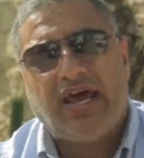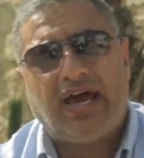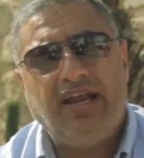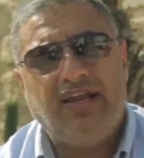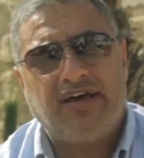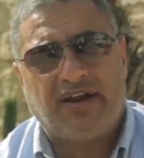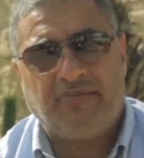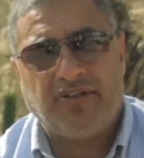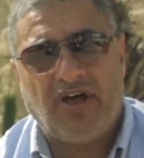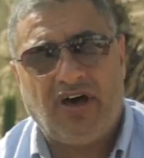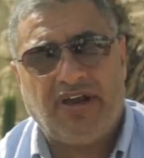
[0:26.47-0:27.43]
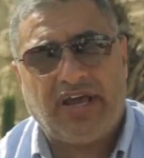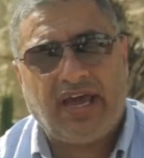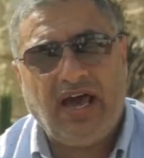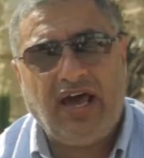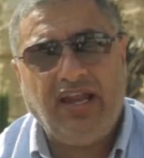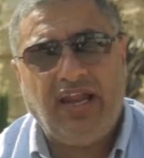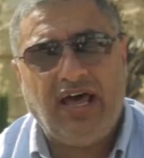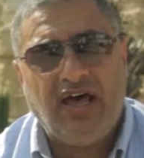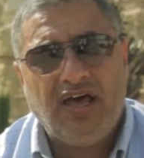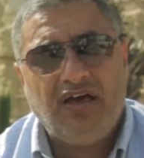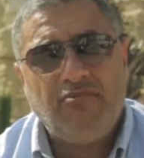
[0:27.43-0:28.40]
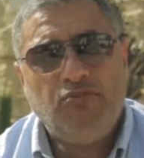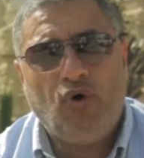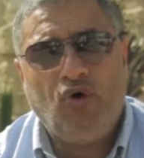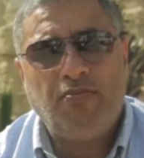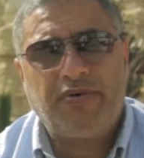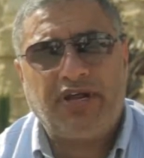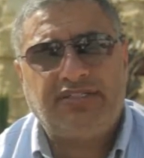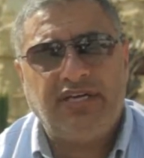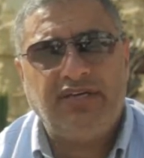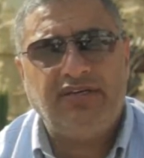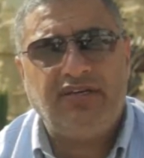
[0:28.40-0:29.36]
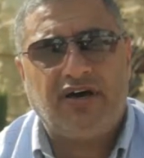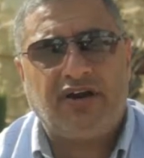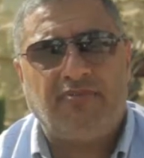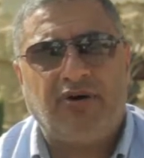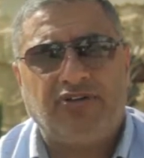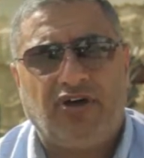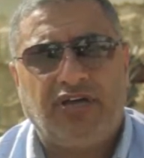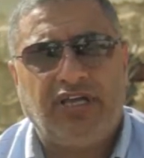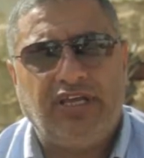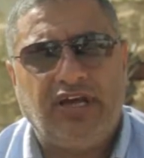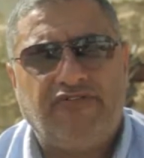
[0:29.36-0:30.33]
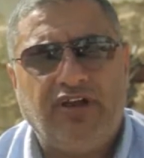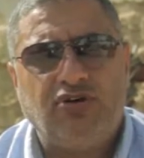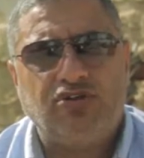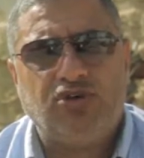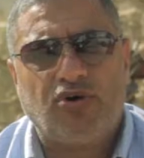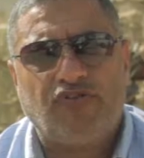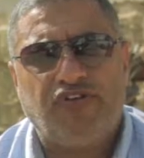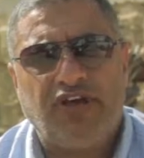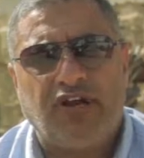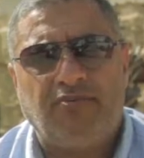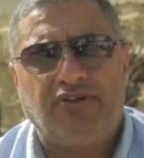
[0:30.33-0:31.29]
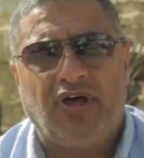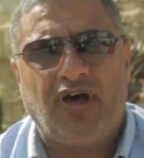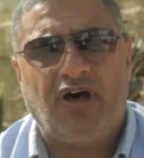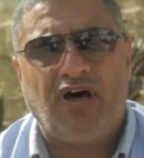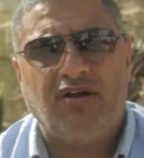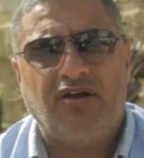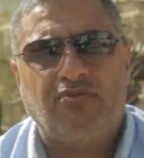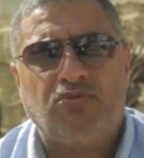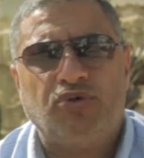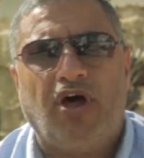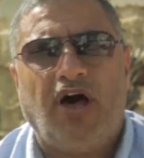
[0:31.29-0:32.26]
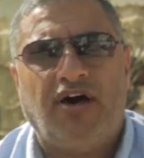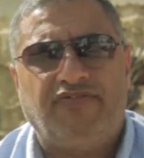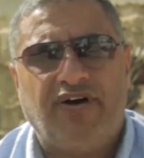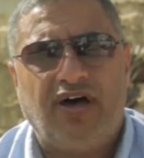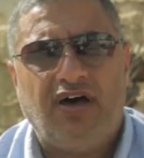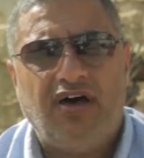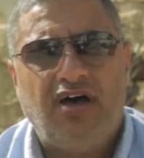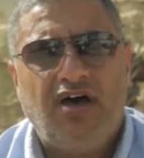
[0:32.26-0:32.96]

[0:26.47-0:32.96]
خلي رمضانك أحلى بعمرة رمضانية فالأجور في رمضان مضاعفة